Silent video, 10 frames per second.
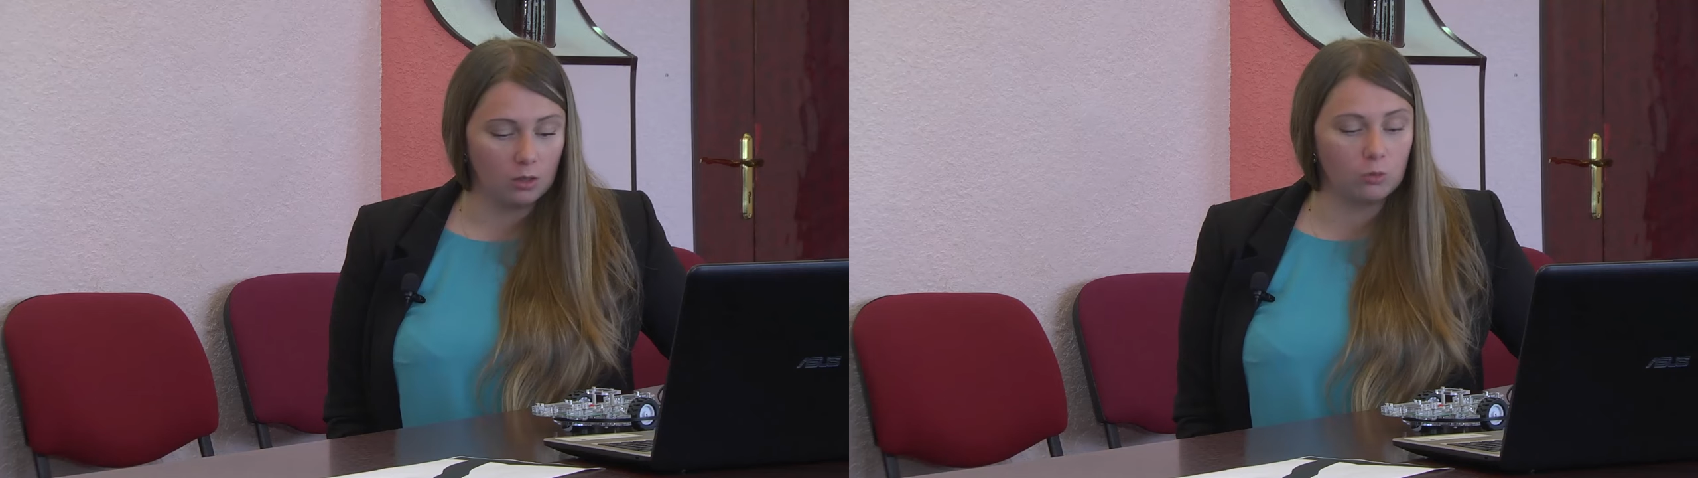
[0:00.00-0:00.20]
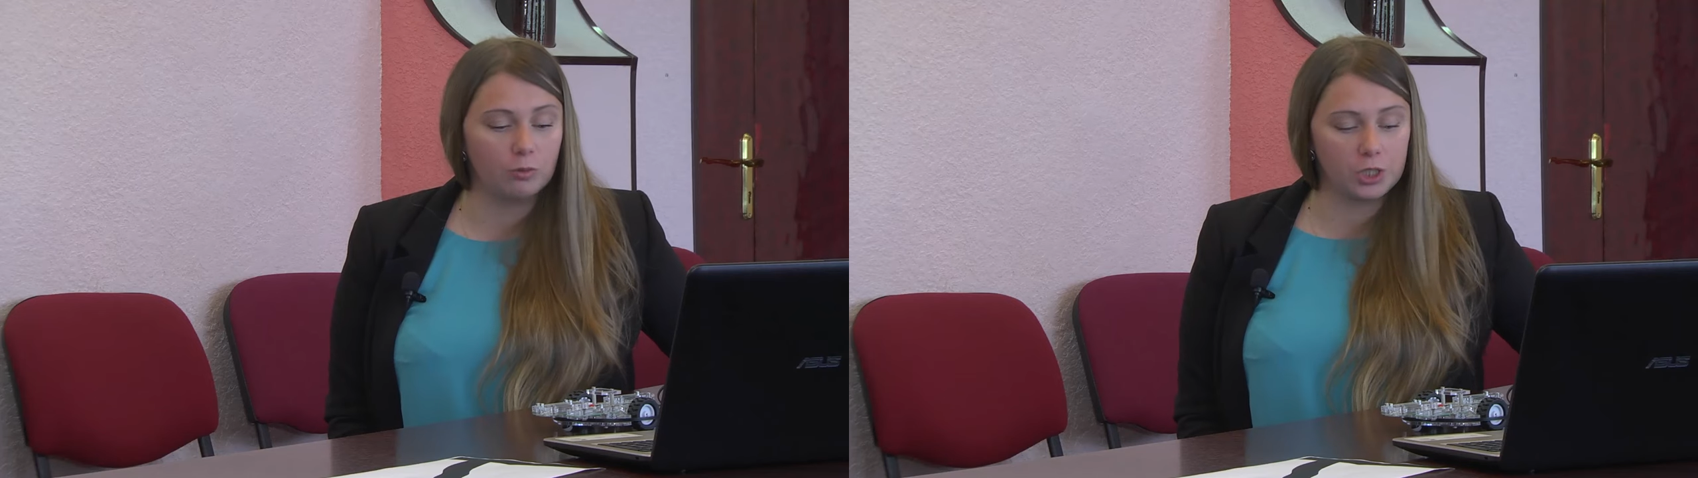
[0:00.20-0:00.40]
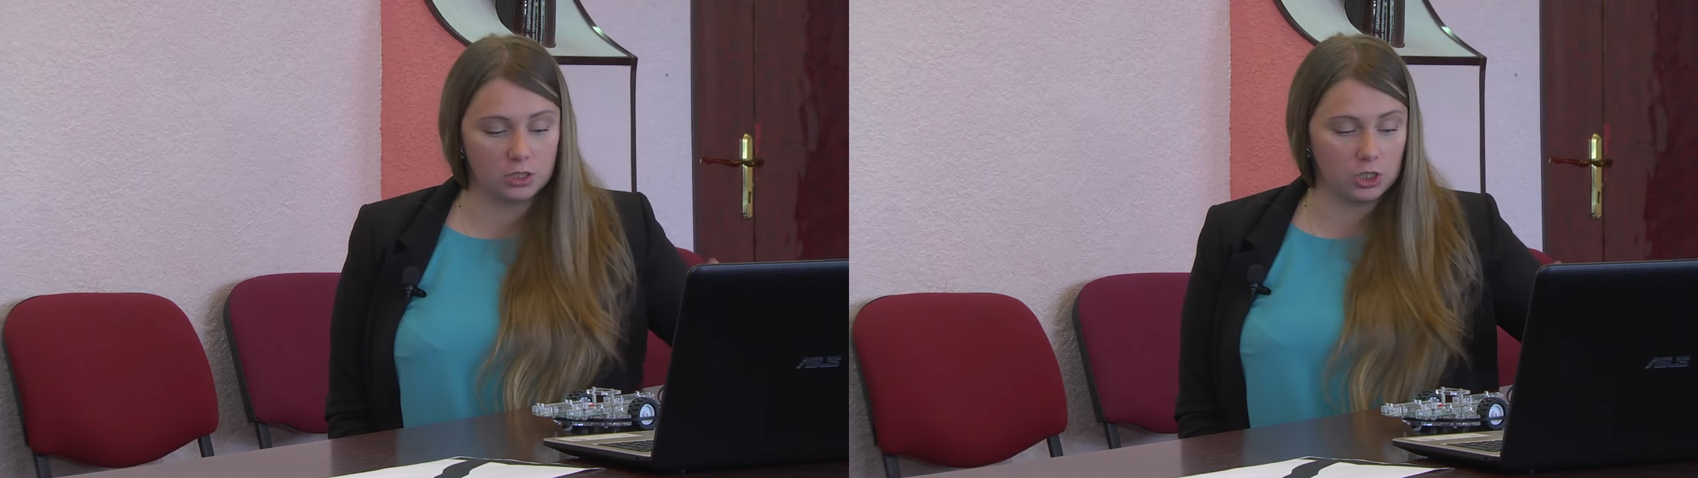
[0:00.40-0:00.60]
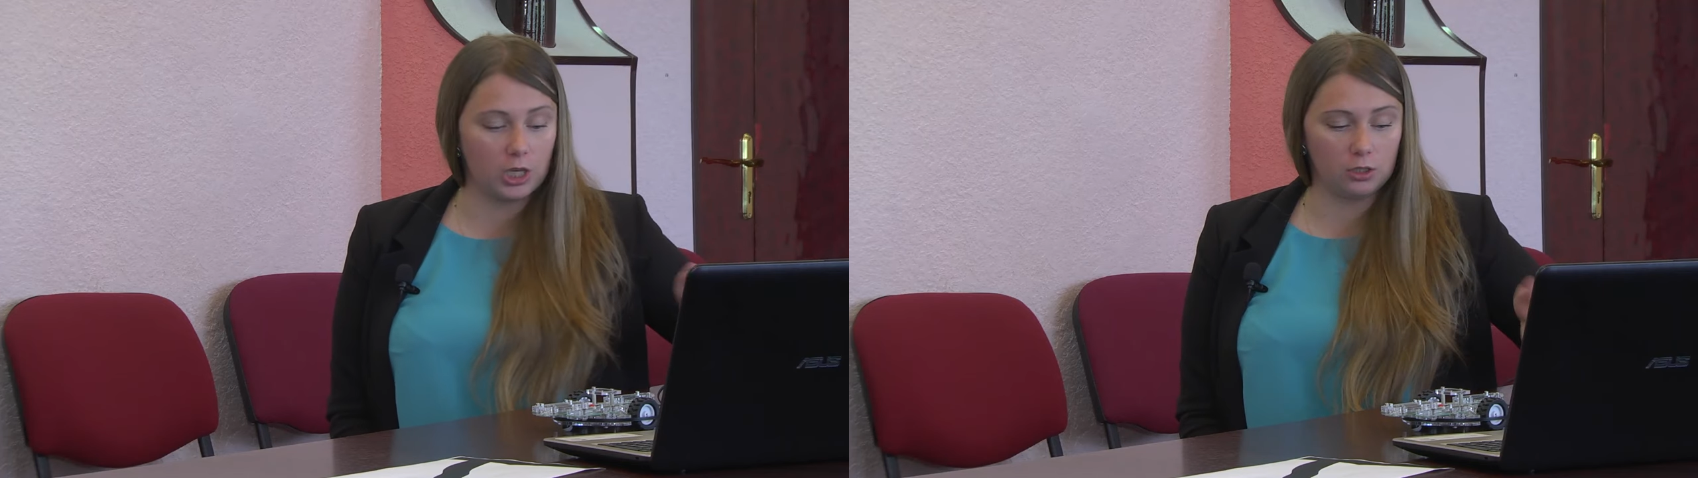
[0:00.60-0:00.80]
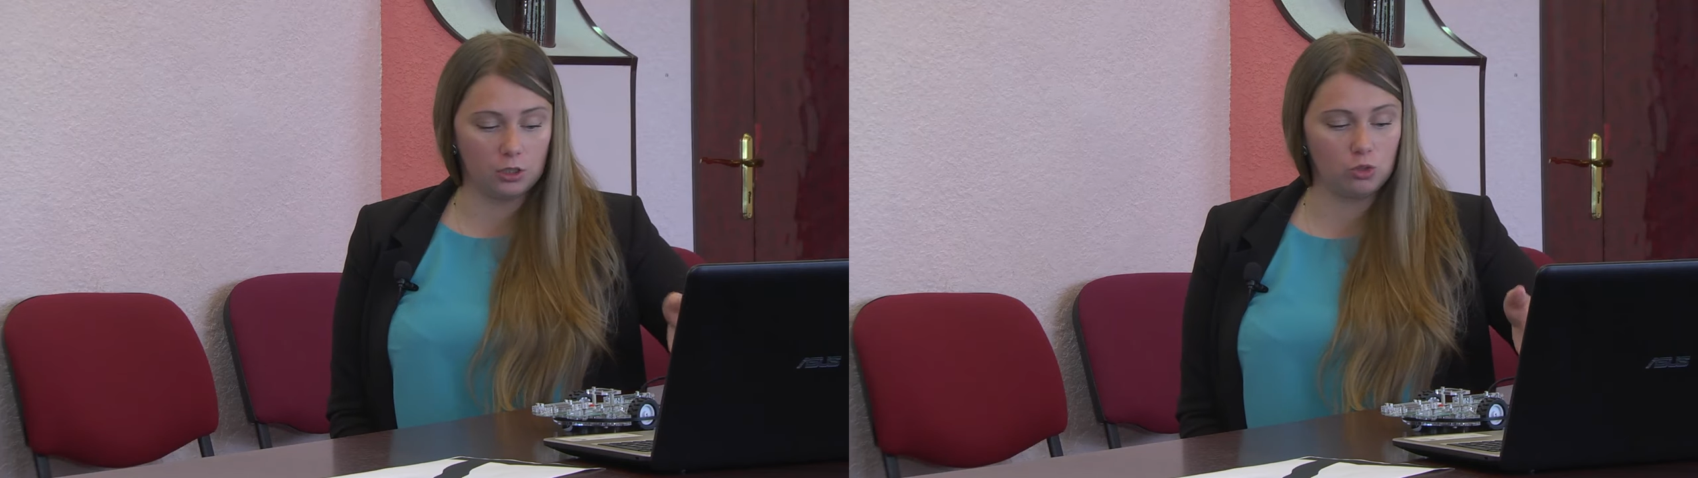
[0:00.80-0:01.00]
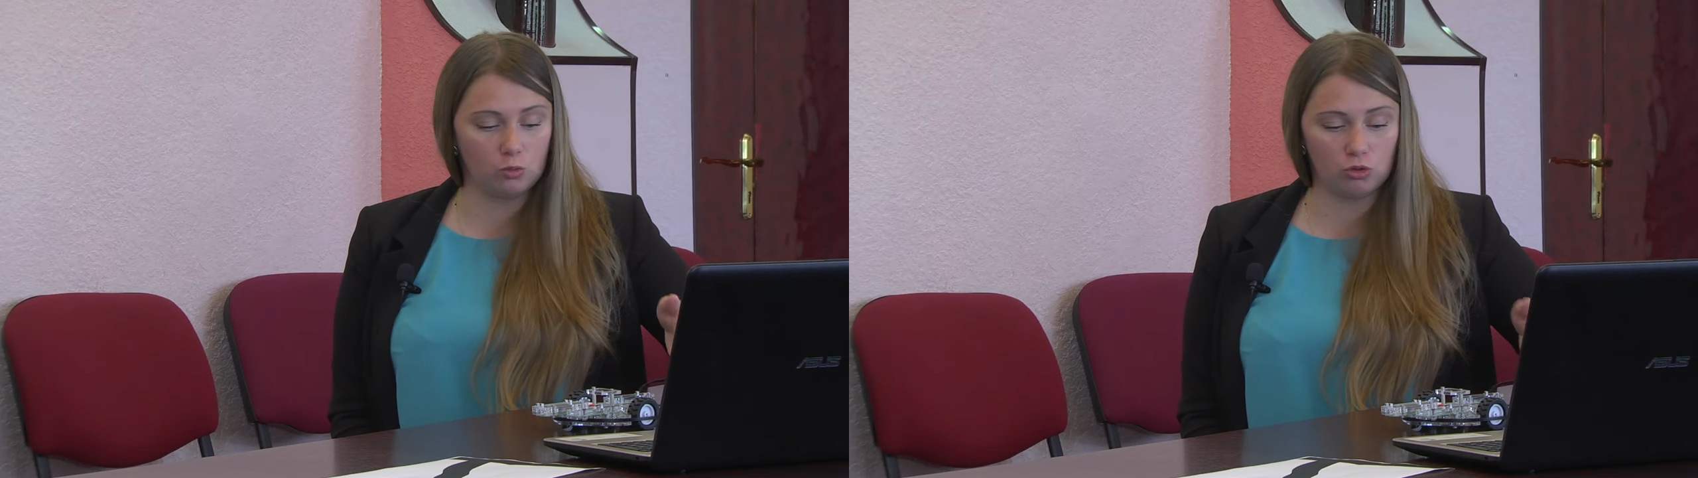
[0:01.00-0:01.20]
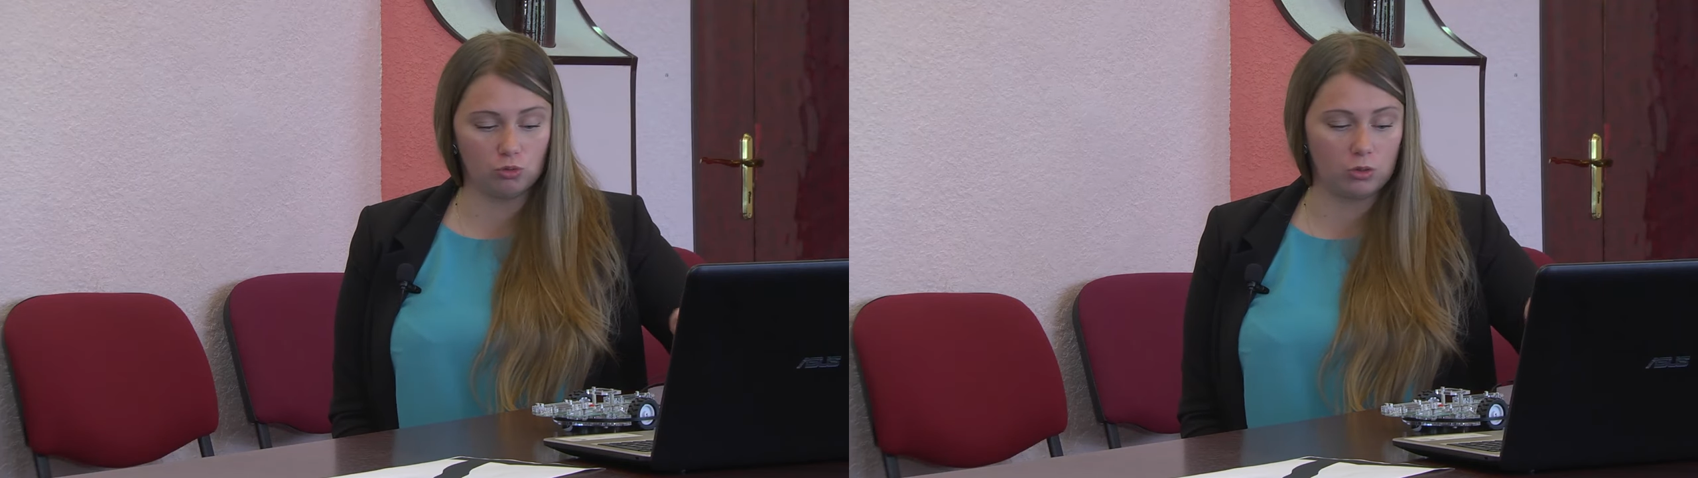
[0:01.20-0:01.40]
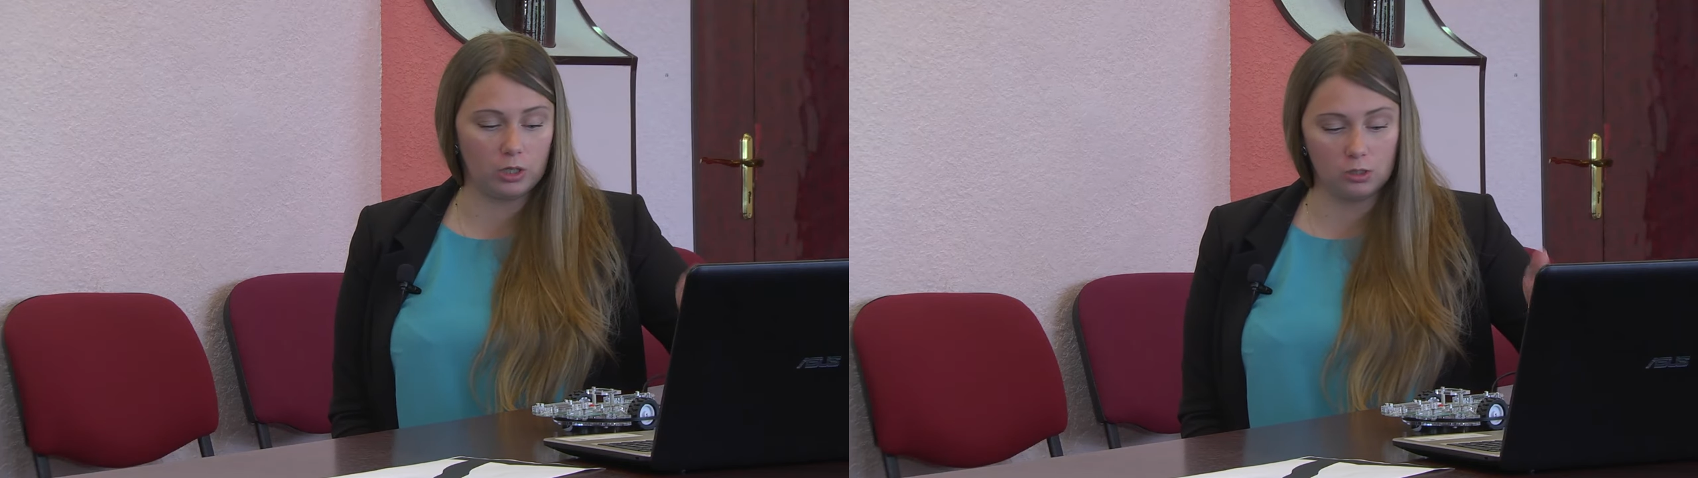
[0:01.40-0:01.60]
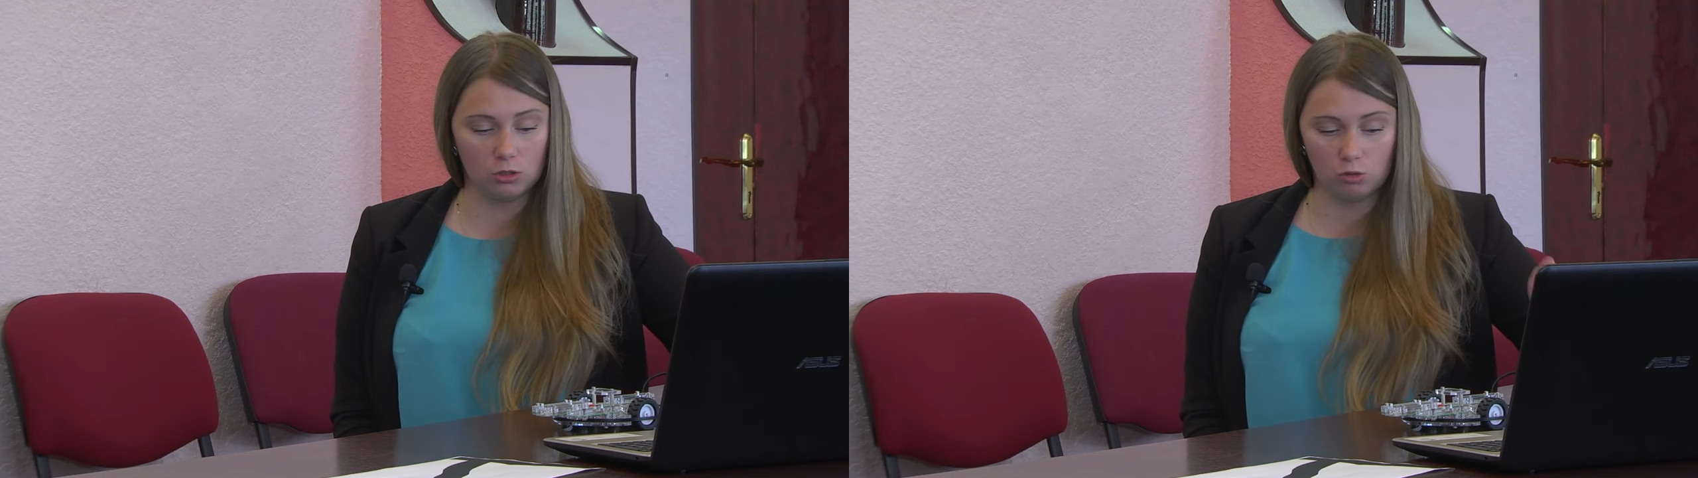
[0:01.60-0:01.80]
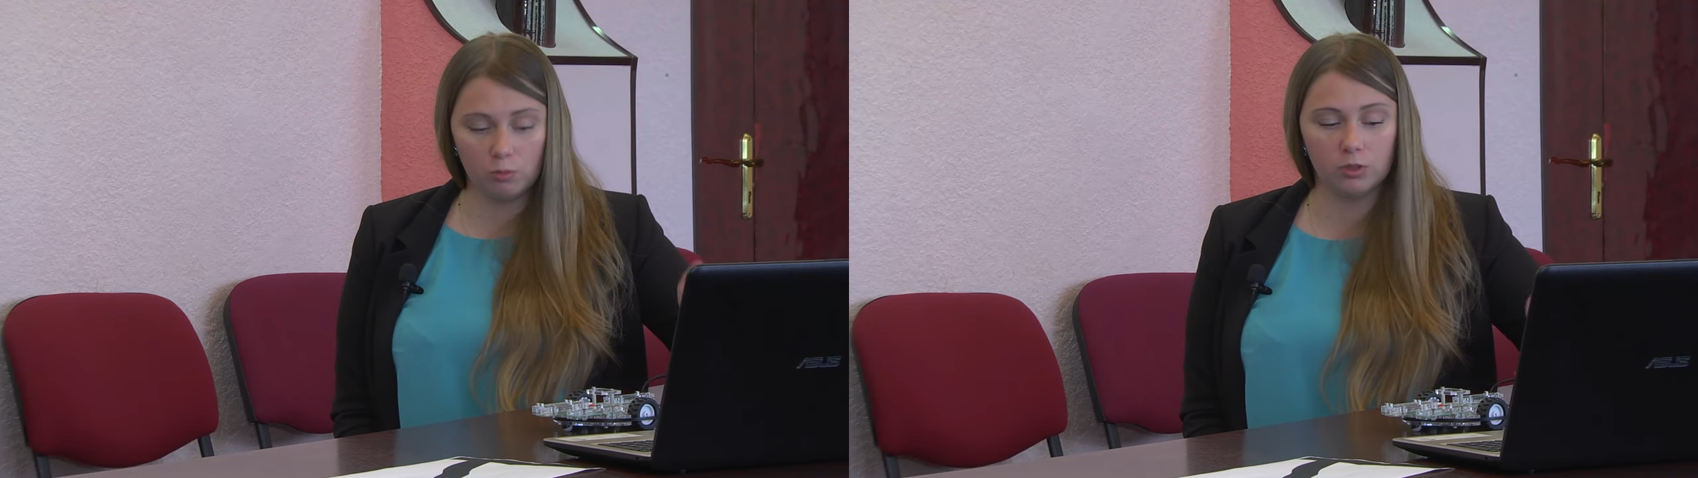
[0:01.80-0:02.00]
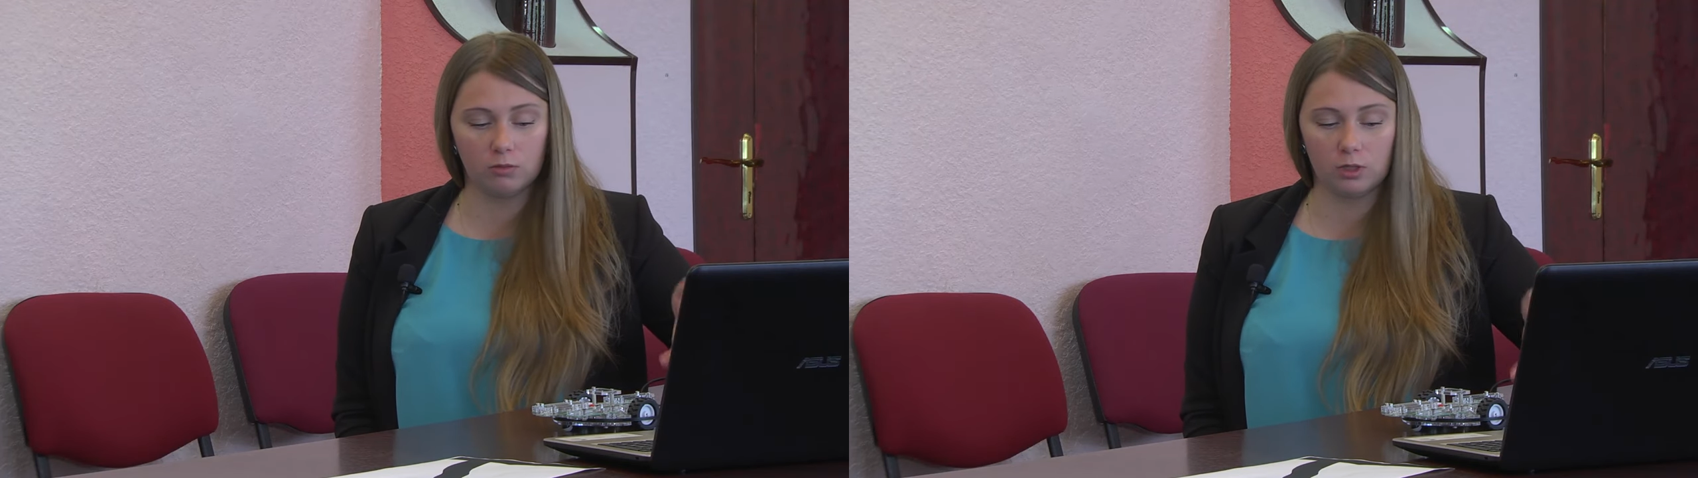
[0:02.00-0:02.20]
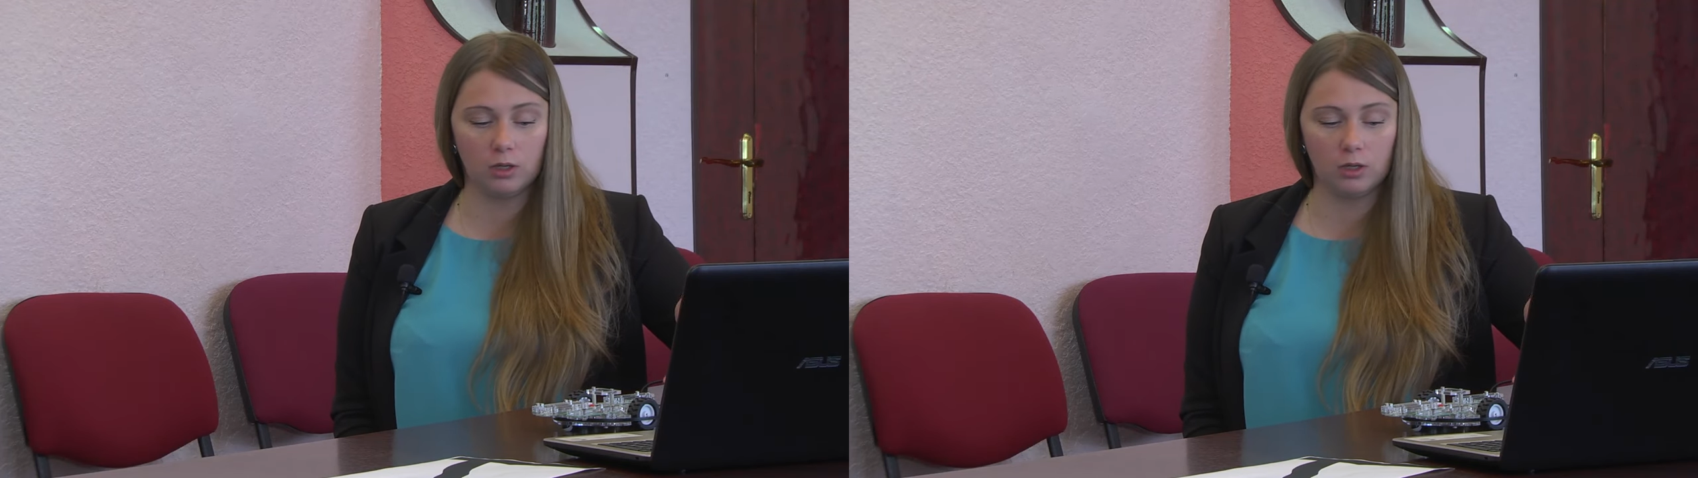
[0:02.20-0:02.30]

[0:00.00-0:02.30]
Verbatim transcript: Ну, вообще изначально начнем, что один из роботов,